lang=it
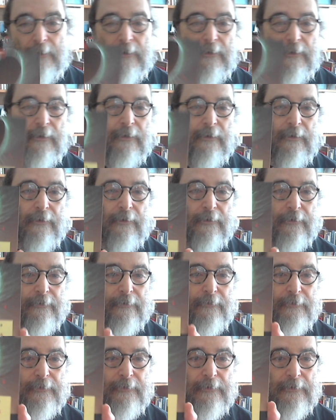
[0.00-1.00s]
eh,
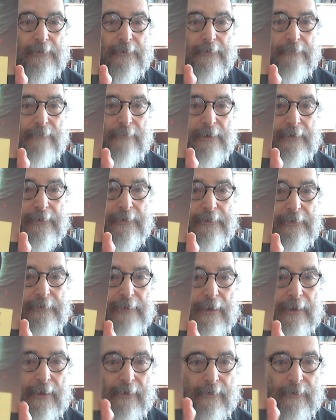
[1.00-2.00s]
di
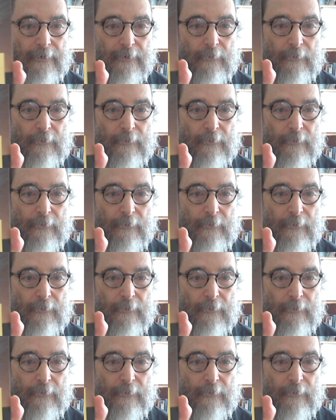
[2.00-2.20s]
Margherita Hack,